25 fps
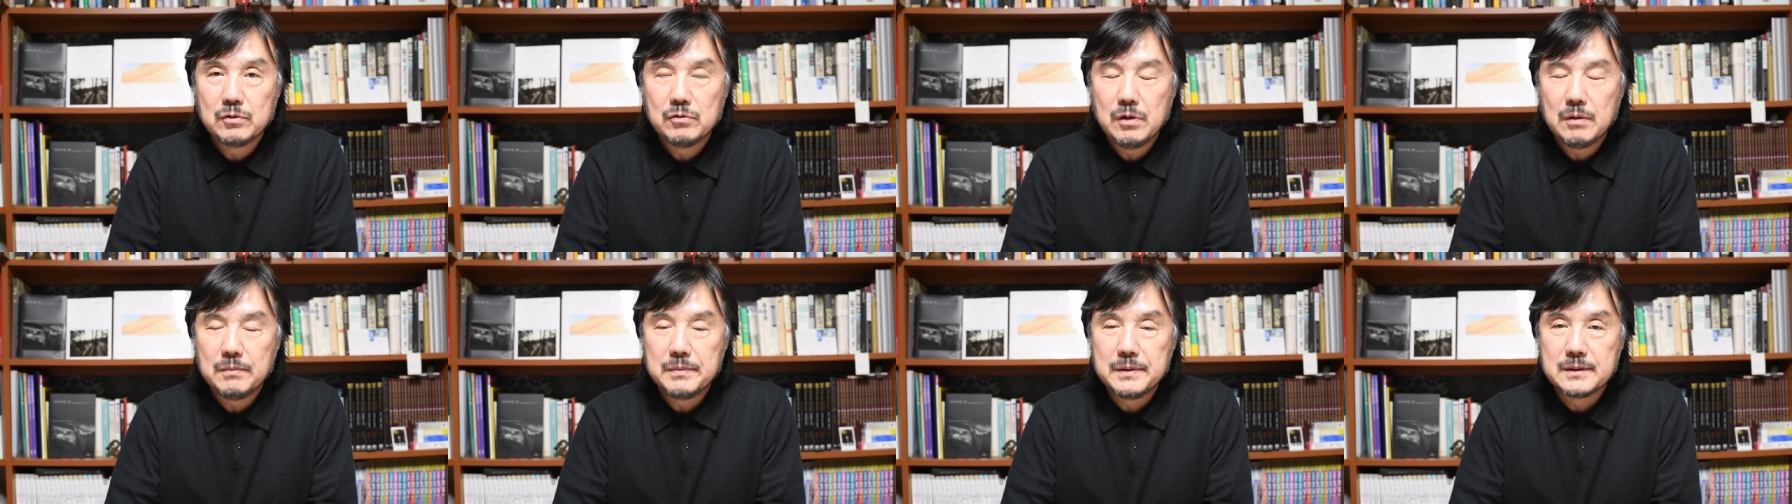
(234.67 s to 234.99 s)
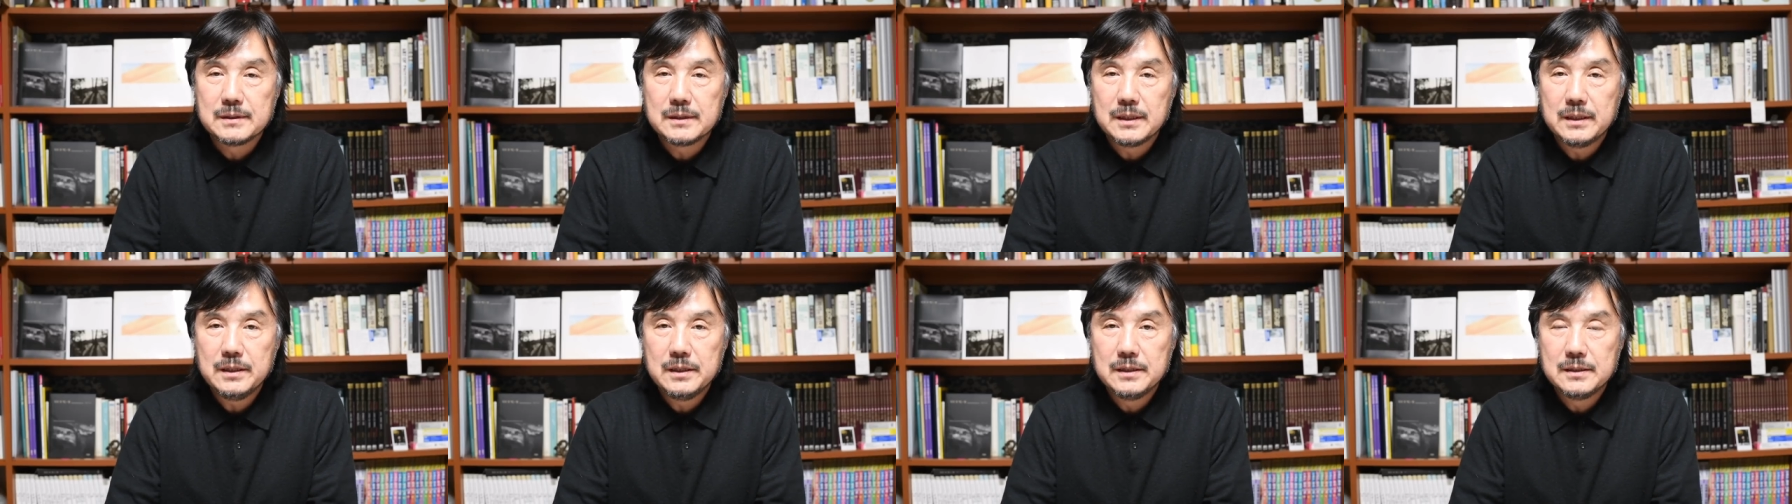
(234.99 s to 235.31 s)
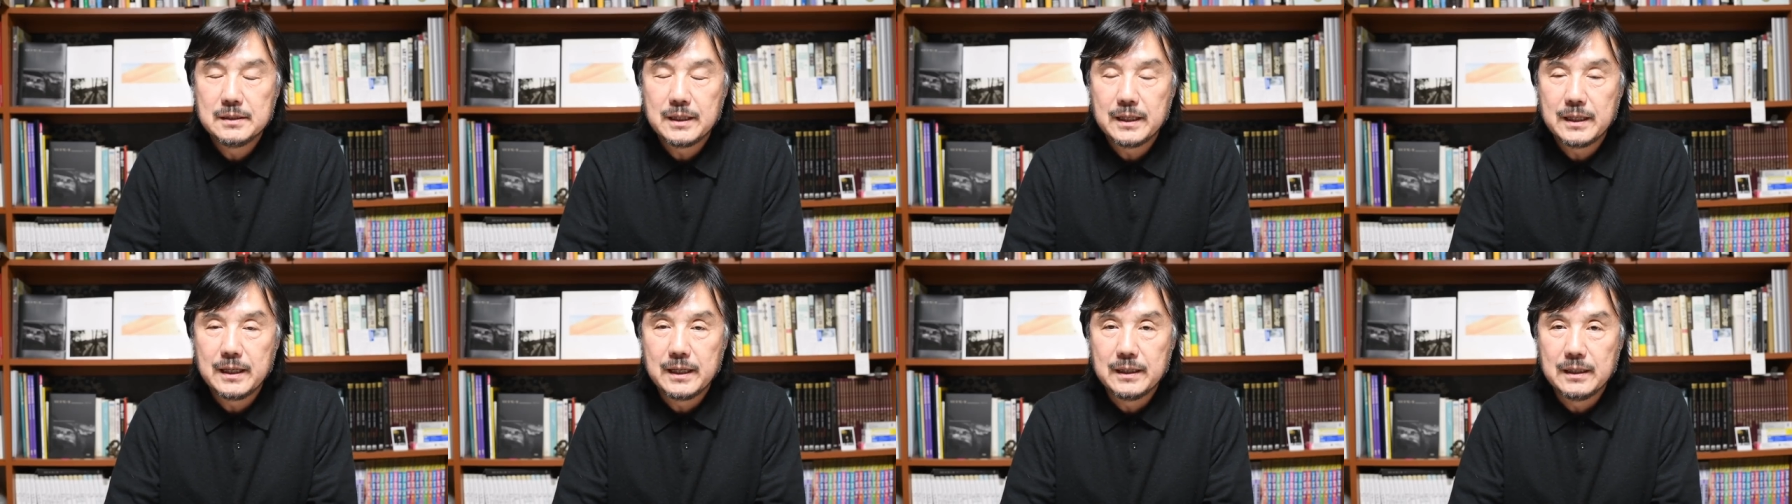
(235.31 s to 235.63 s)
그와 비슷한
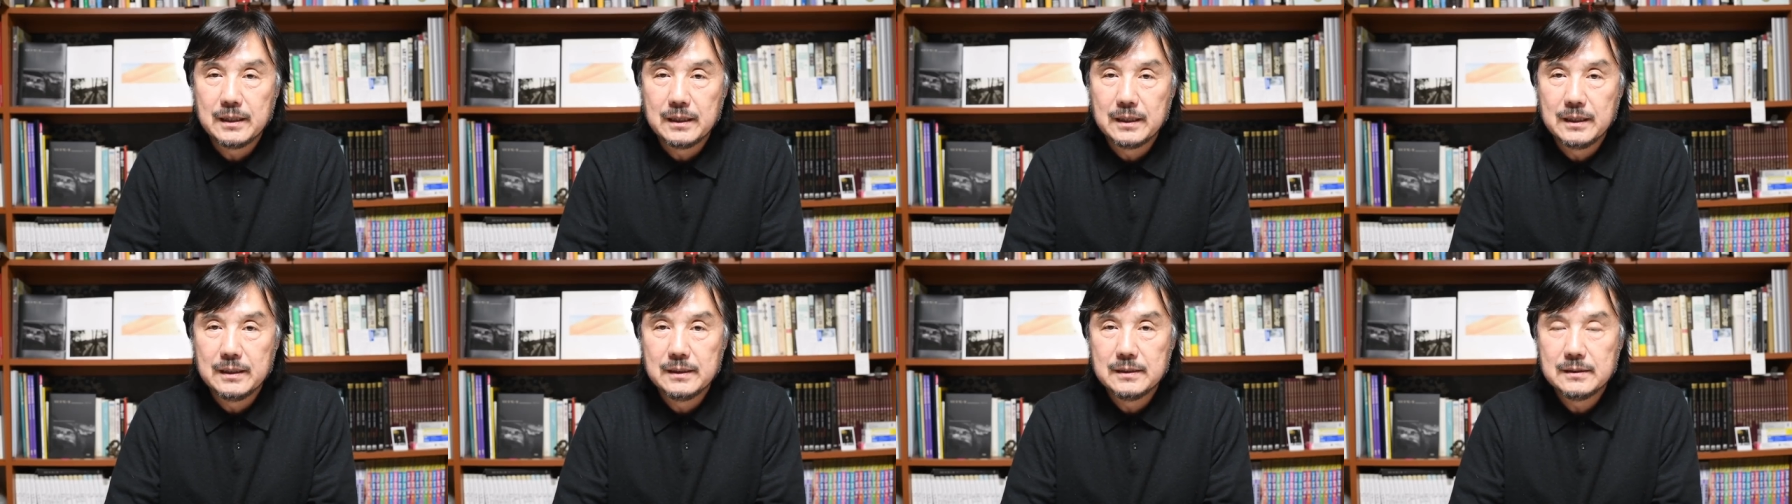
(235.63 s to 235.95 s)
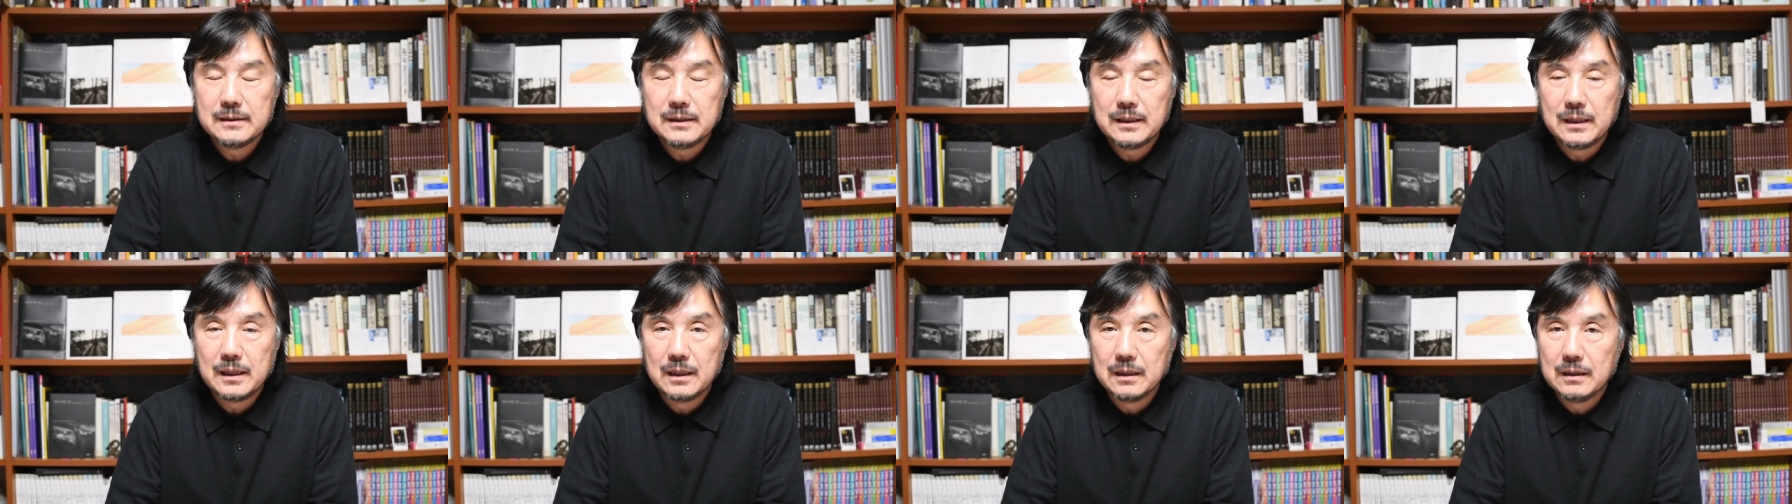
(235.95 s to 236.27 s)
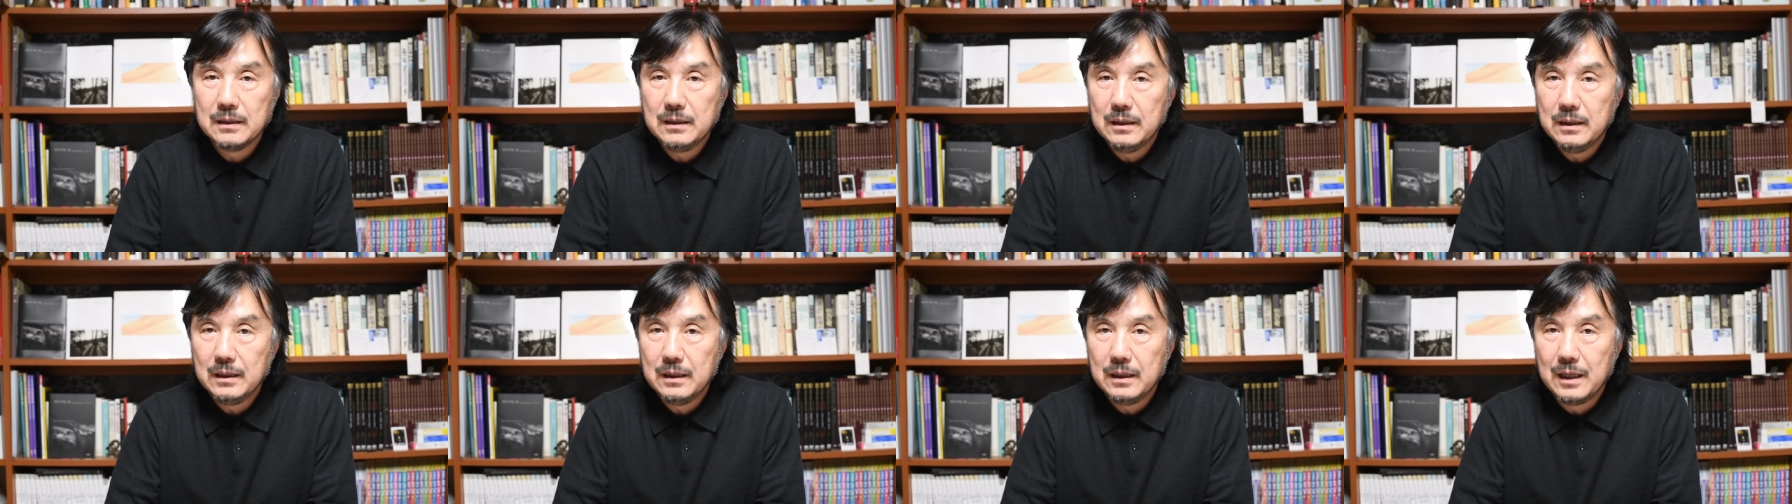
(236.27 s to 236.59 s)
현상이 아닌가 이런
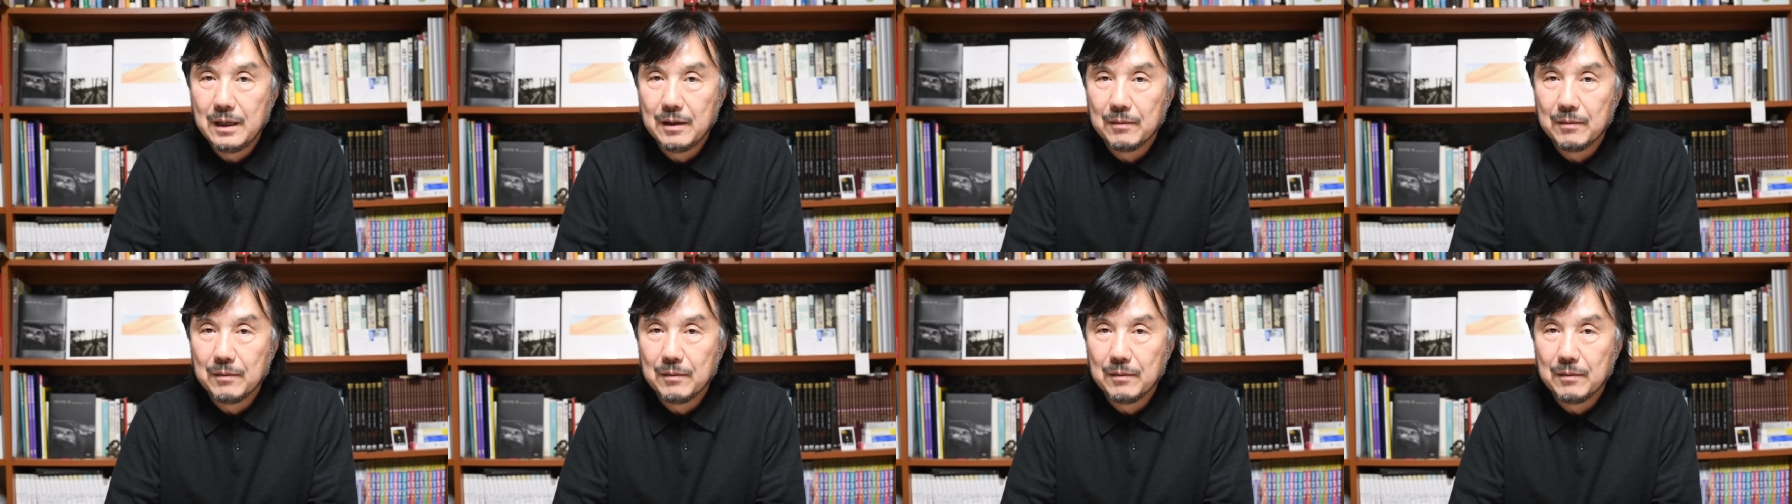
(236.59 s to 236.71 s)
생각을